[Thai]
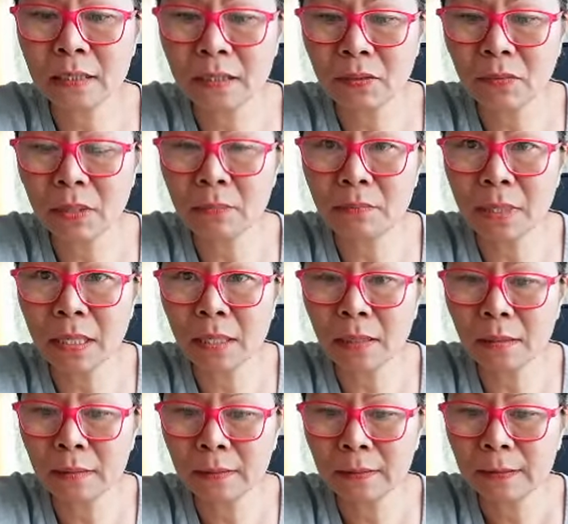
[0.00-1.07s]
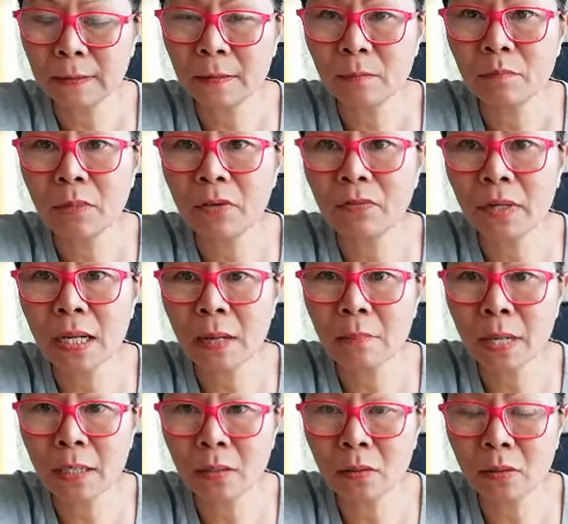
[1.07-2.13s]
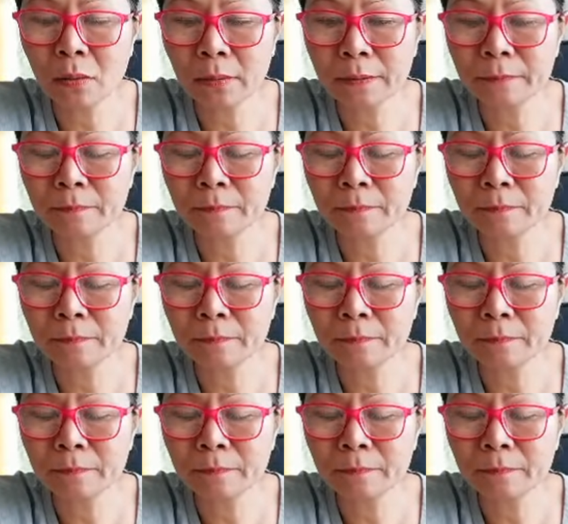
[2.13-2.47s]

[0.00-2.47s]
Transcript: ชีวิตเมีย เมียฝรั่งบ้านนอก